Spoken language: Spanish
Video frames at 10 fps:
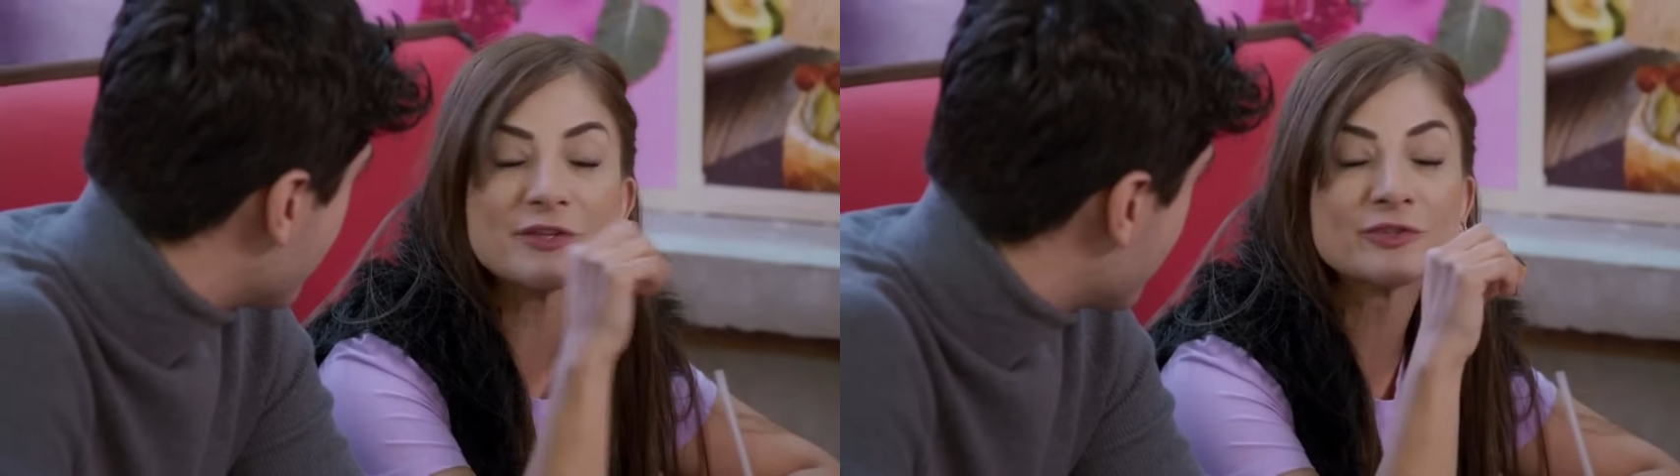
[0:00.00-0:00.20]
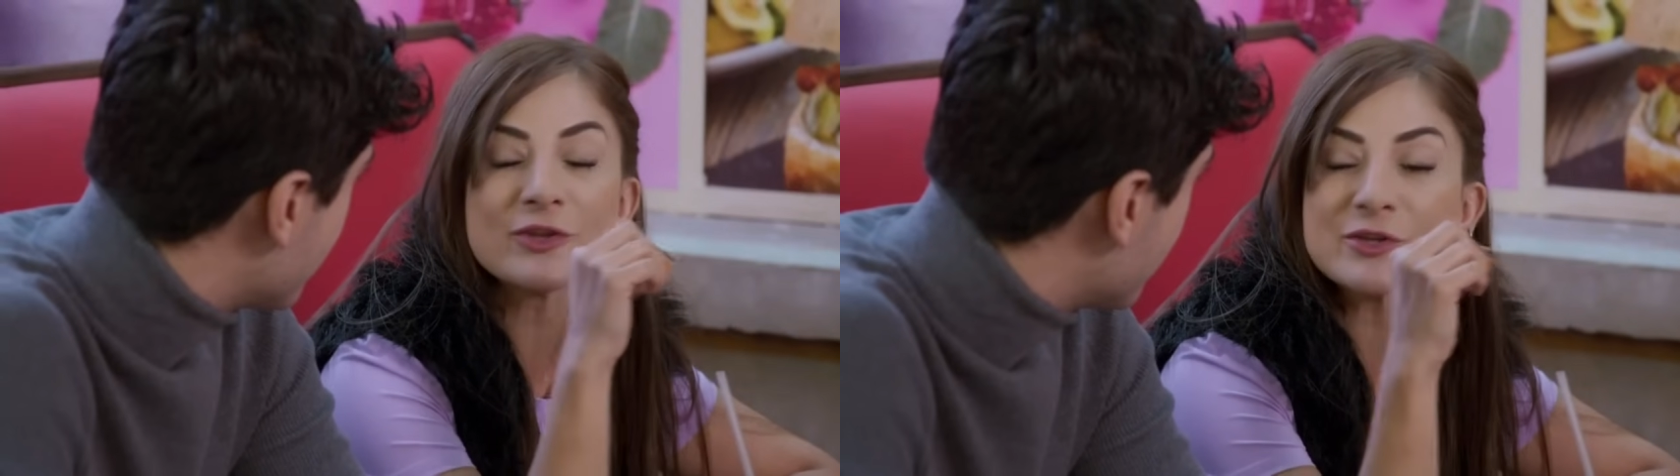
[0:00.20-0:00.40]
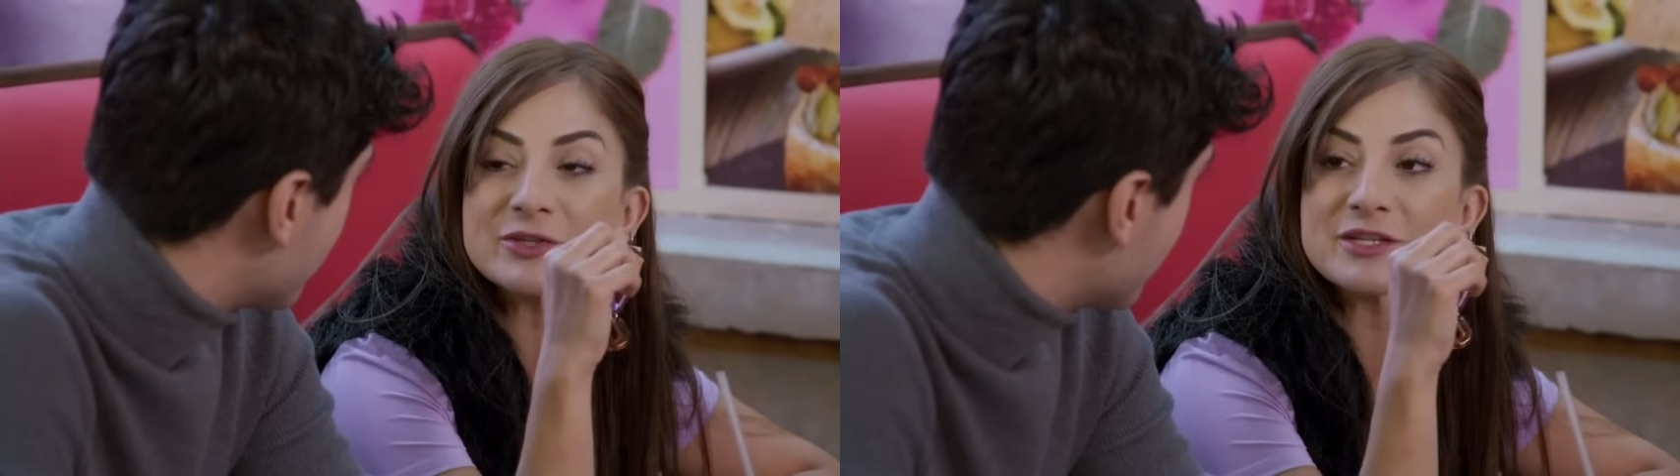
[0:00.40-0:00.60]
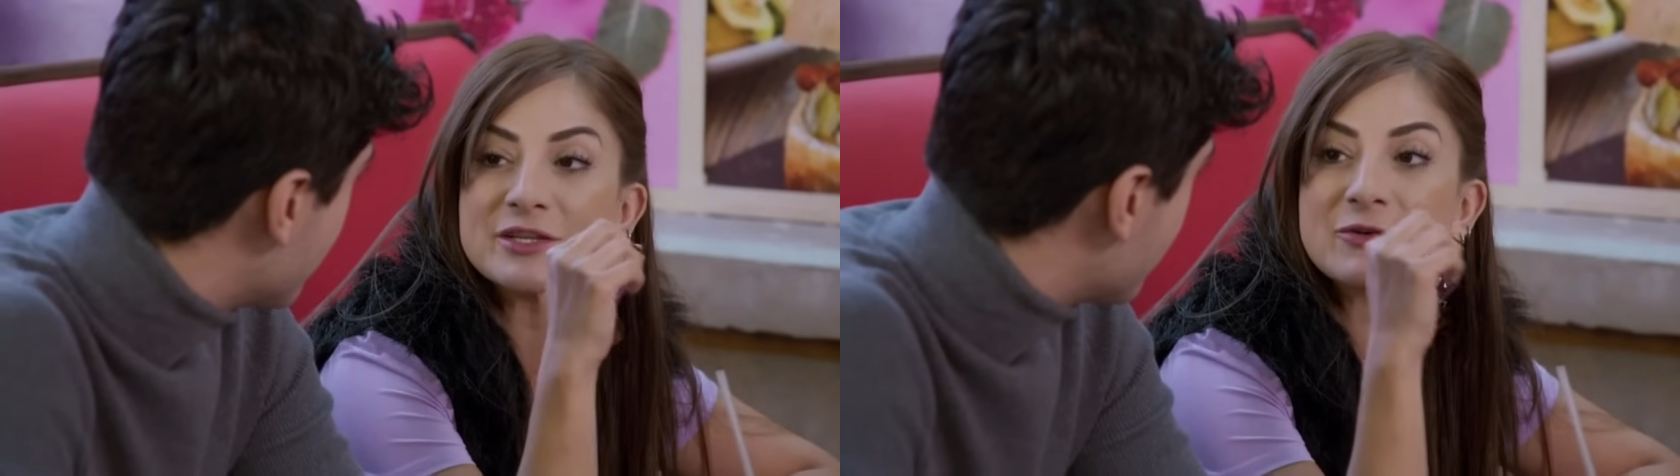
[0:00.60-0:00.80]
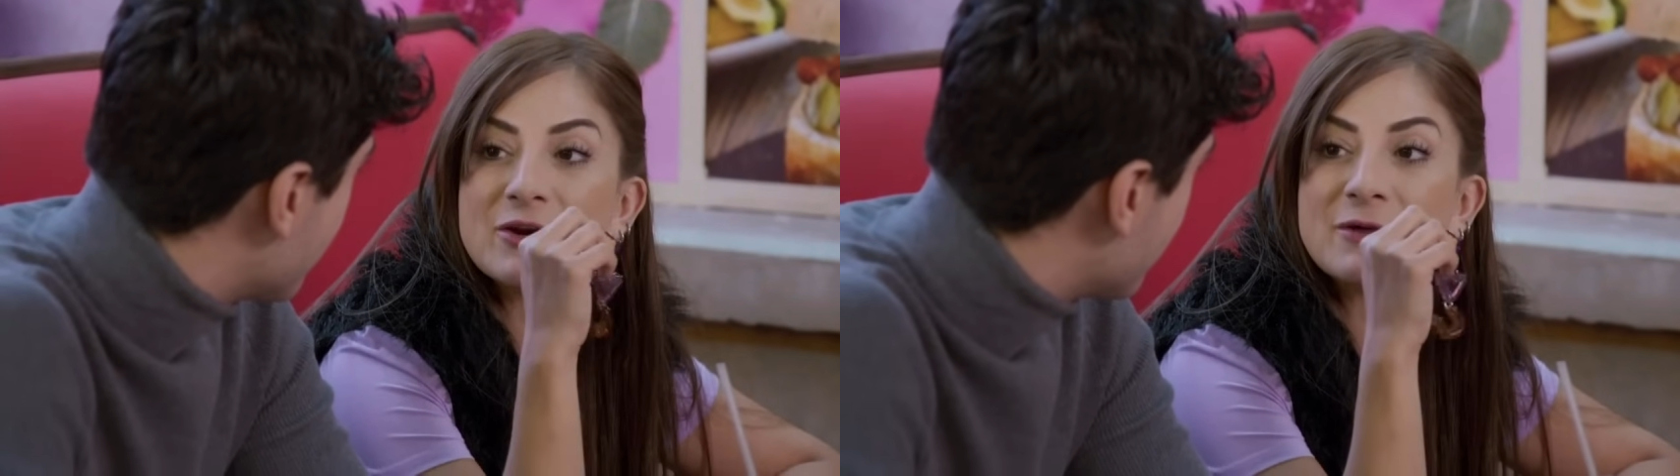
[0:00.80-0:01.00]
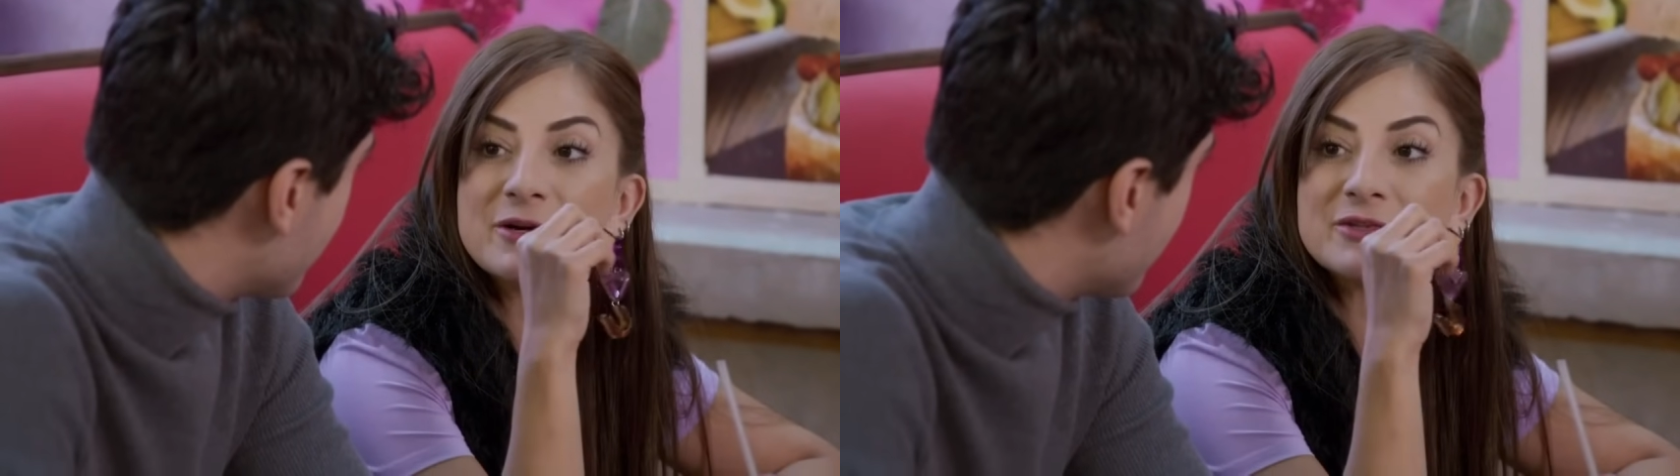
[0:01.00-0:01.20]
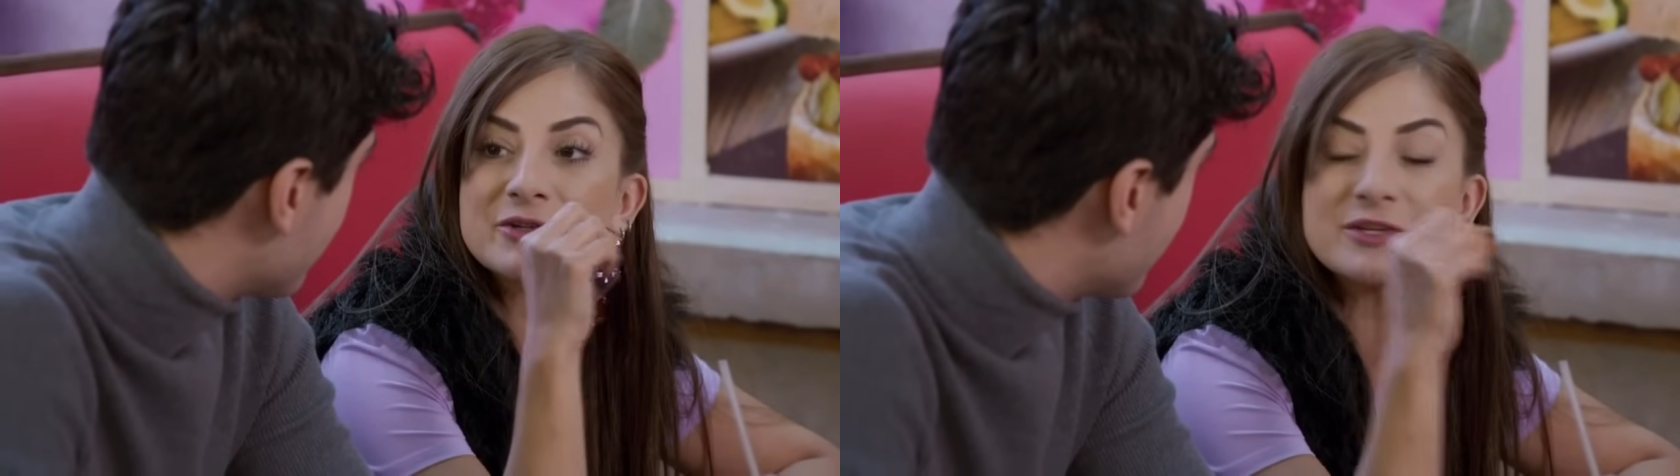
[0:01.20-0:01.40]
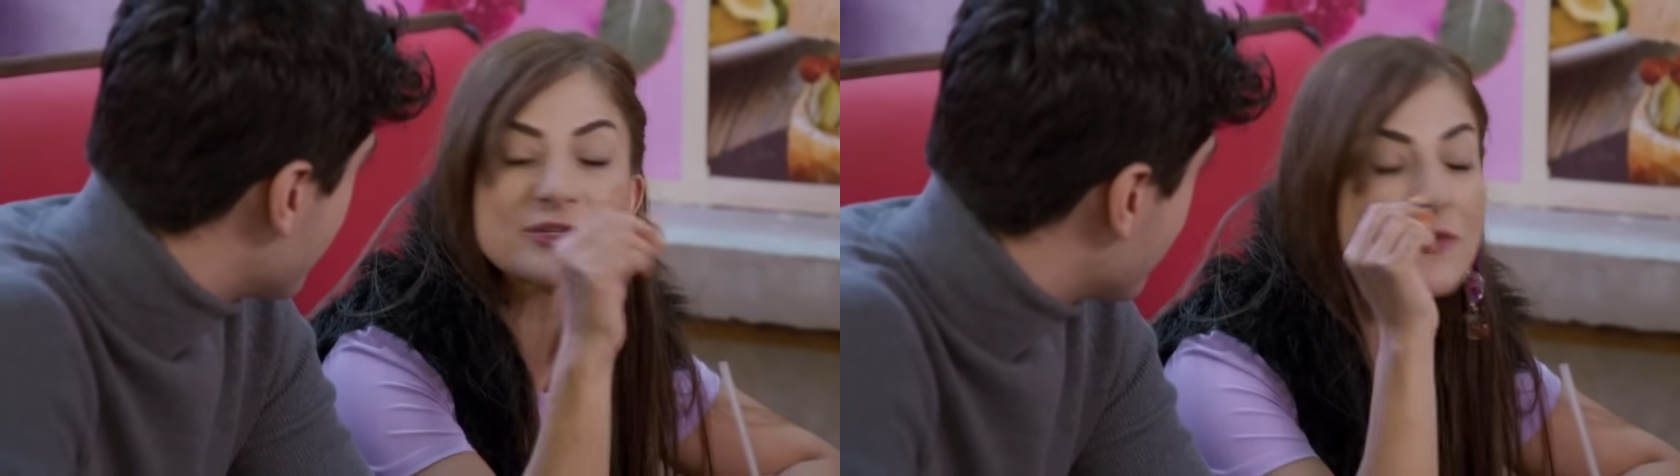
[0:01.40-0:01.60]
de todos y hacer
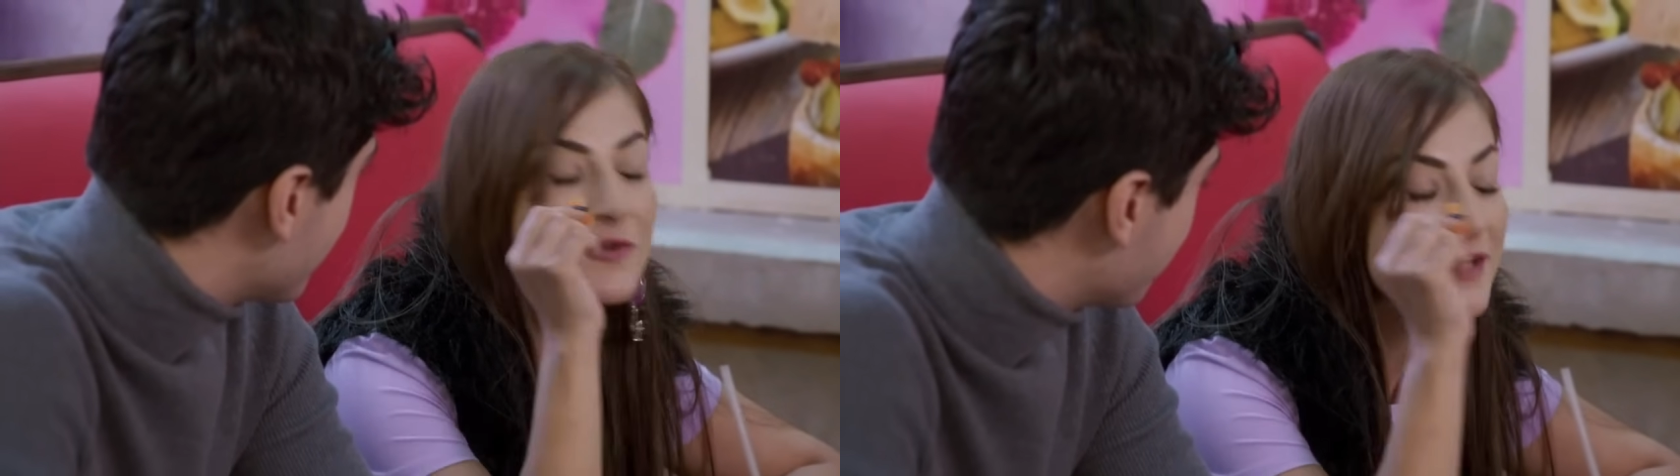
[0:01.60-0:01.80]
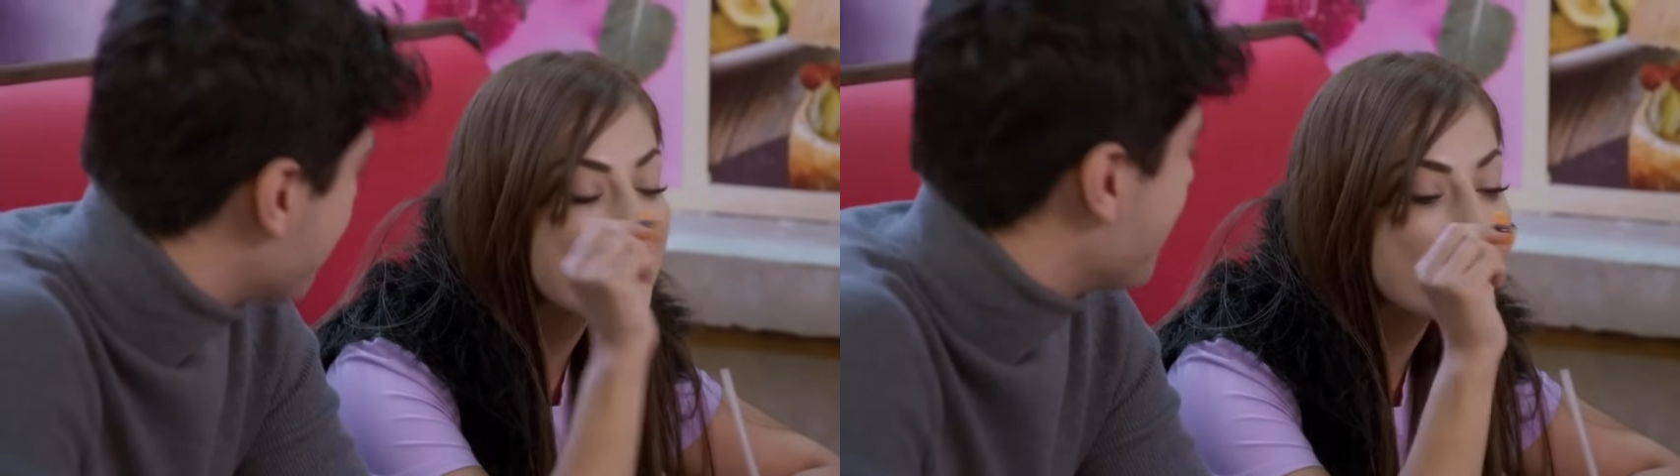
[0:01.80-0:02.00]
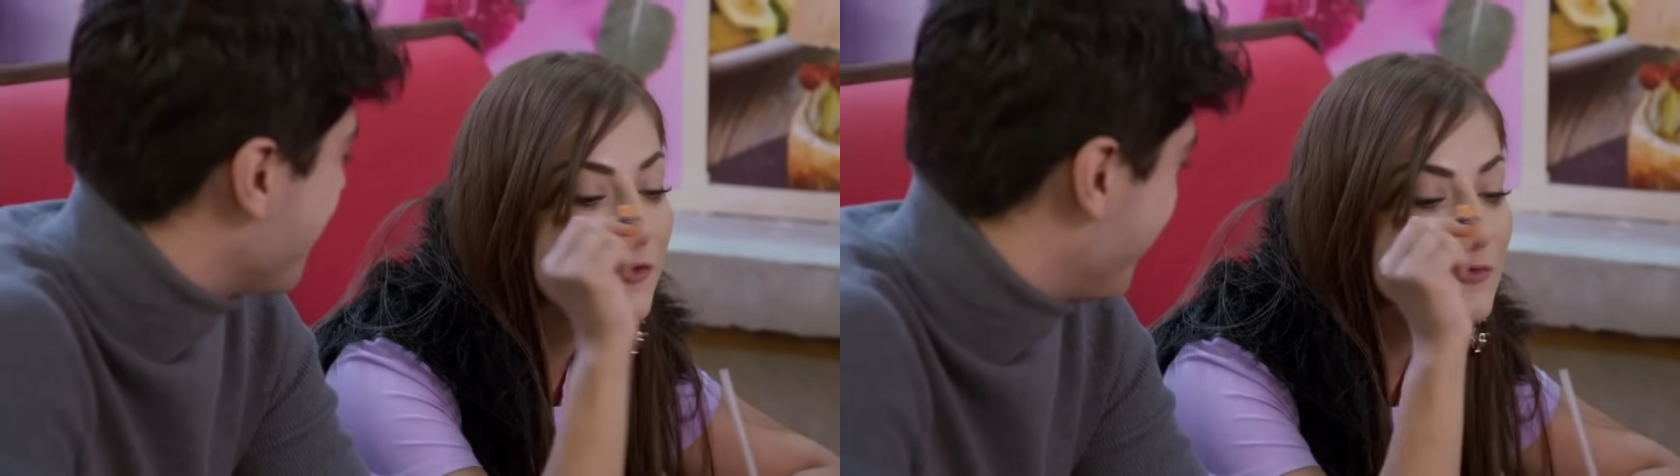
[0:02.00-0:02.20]
colaboraciones con cada